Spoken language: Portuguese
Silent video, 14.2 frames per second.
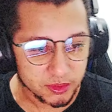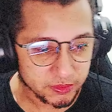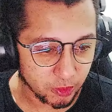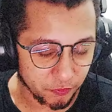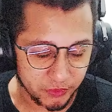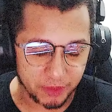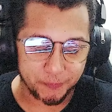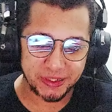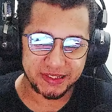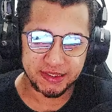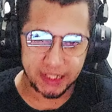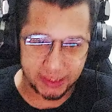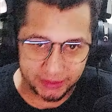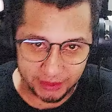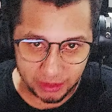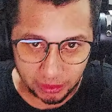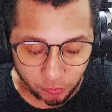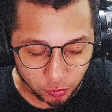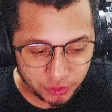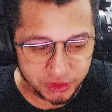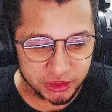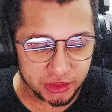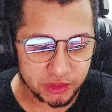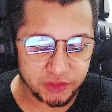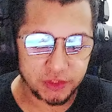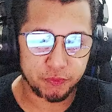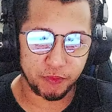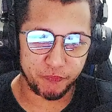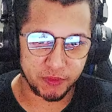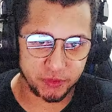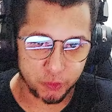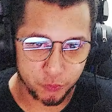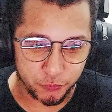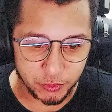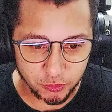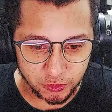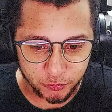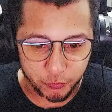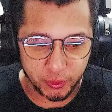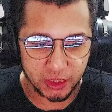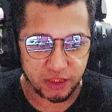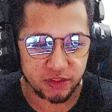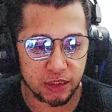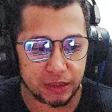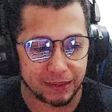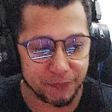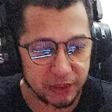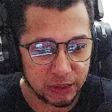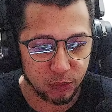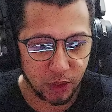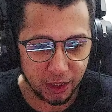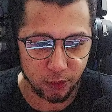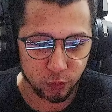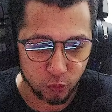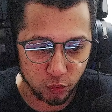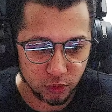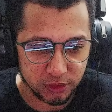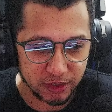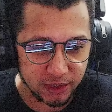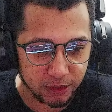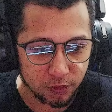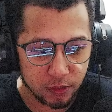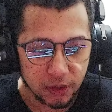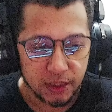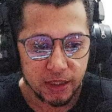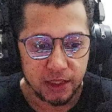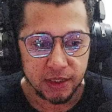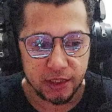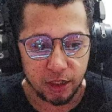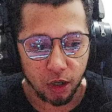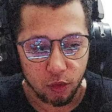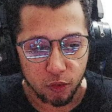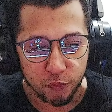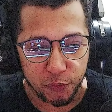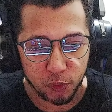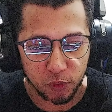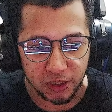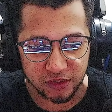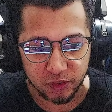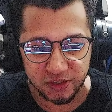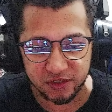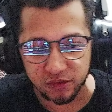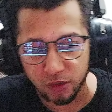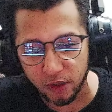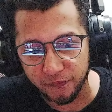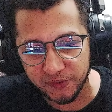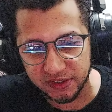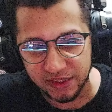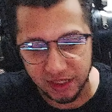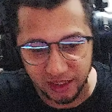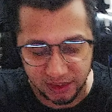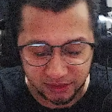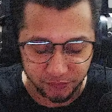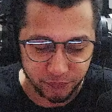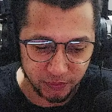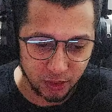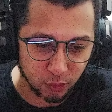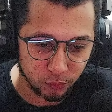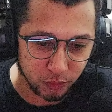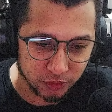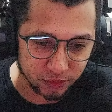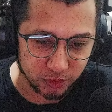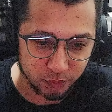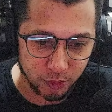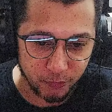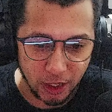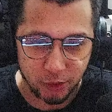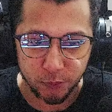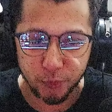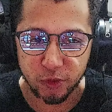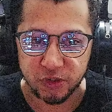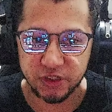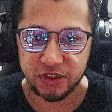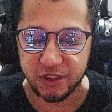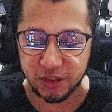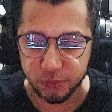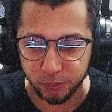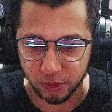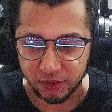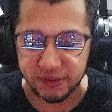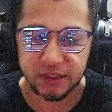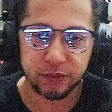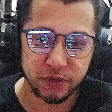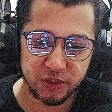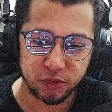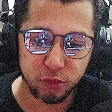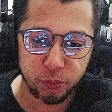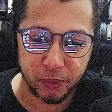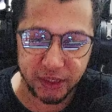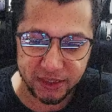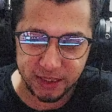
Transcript: Salve, rapaziada! Hoje a gente vai fazer um vídeo diferente, né? Estamos aqui no canal do Rodrigo e, ó, configurações novas na reta final no Warzone Mobile no Poco X6 Pro. Vocês vão se surpreender